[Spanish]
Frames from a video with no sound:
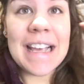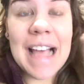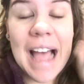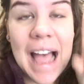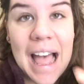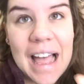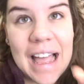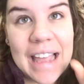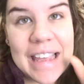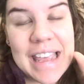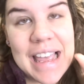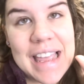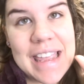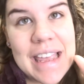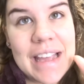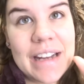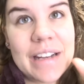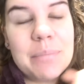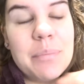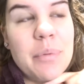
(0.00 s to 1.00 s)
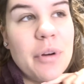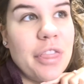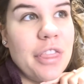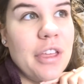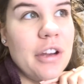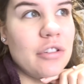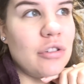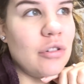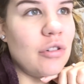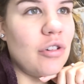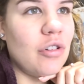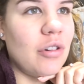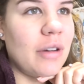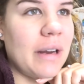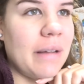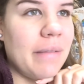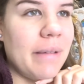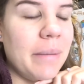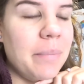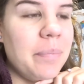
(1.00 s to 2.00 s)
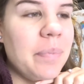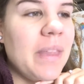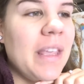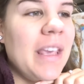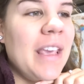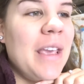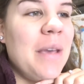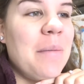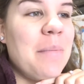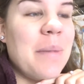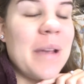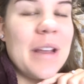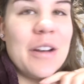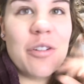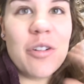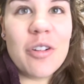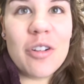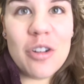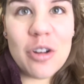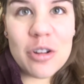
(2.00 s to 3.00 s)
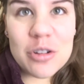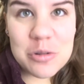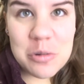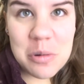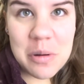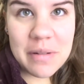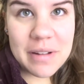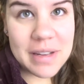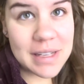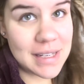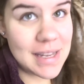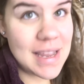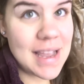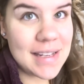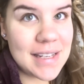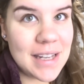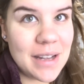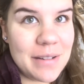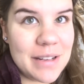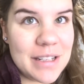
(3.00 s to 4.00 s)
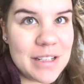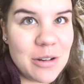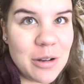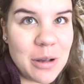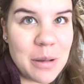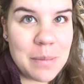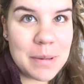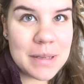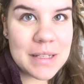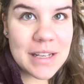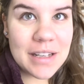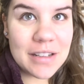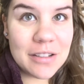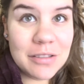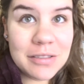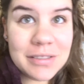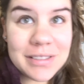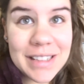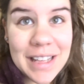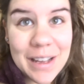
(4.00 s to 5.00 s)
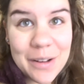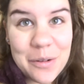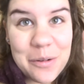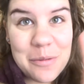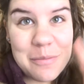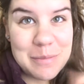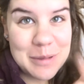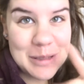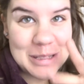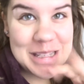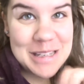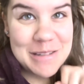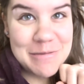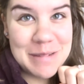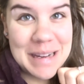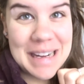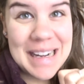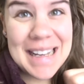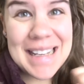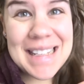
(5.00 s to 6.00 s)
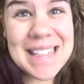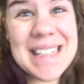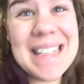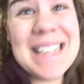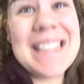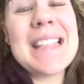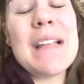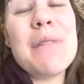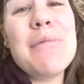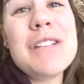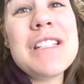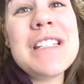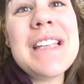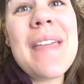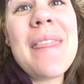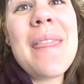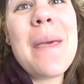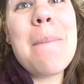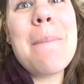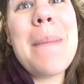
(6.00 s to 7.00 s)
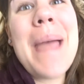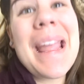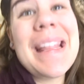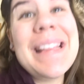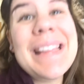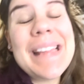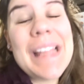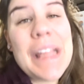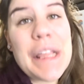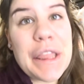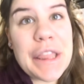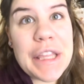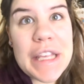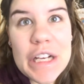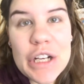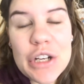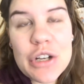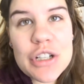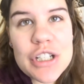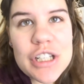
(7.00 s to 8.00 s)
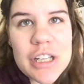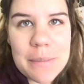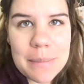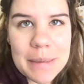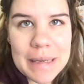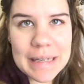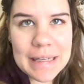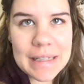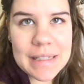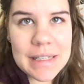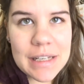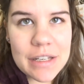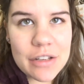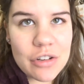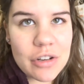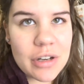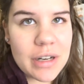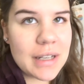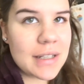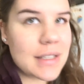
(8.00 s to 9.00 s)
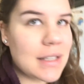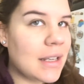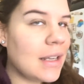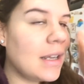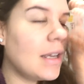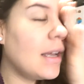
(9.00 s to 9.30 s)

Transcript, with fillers: ah, y ayer, por cierto, no grabé, pero los jueves ya sabéis lo que pasa, ¿no? Que cumplo semanas y estamos ya de 25 semanas, señoras.